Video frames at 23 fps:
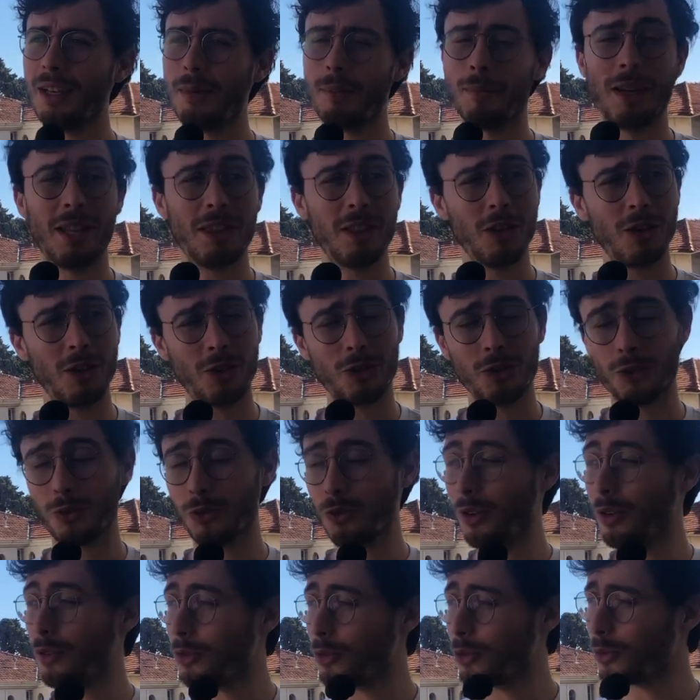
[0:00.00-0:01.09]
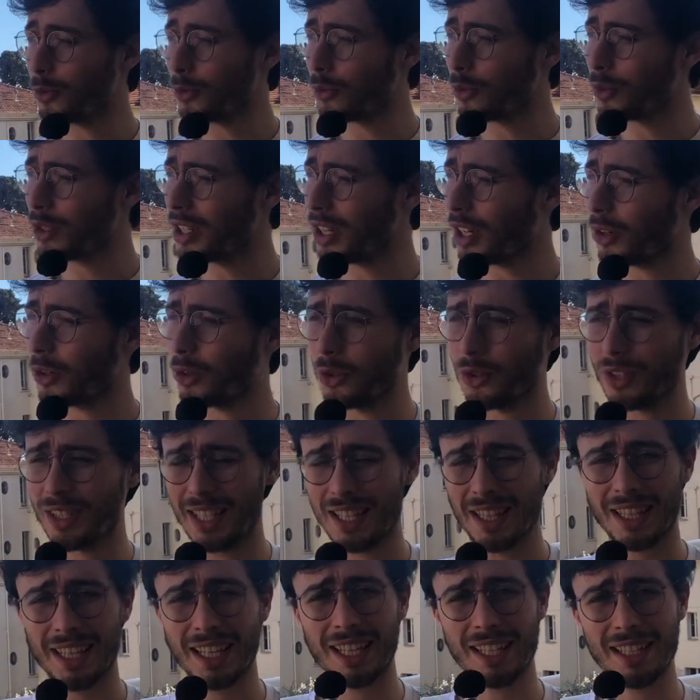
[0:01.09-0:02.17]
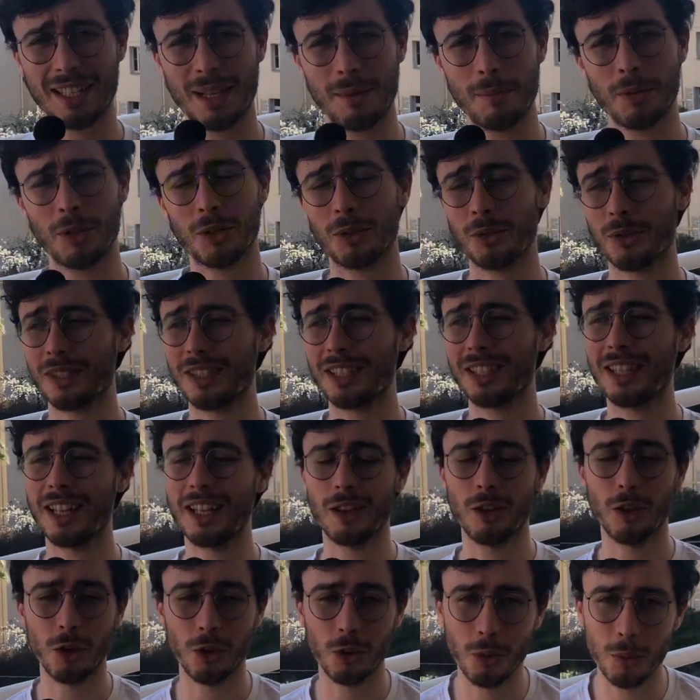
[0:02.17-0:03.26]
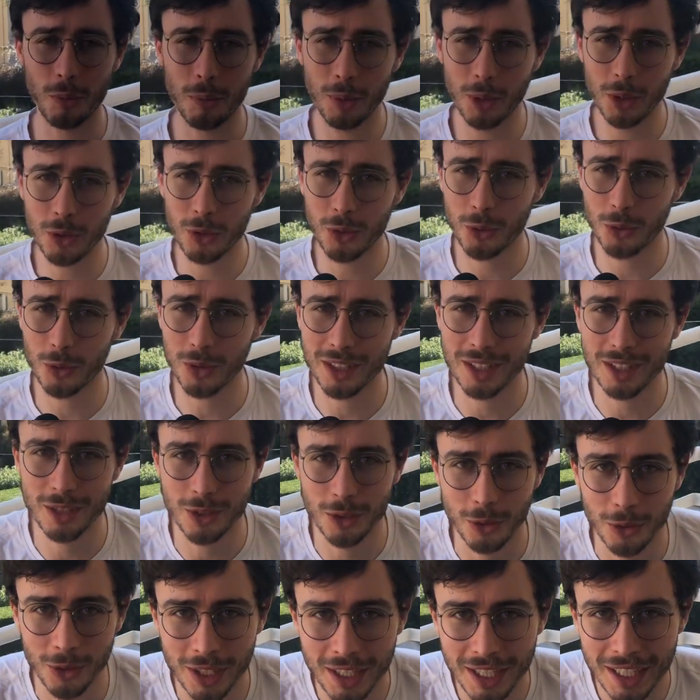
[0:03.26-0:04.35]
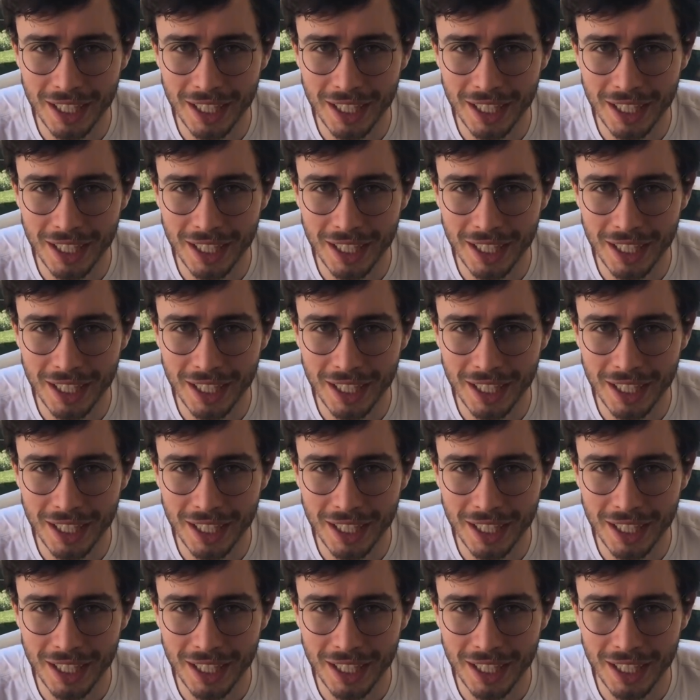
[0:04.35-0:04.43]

Maintenant, je voulais juste vous dire que c'est très important aussi d'être dans de bonnes conditions.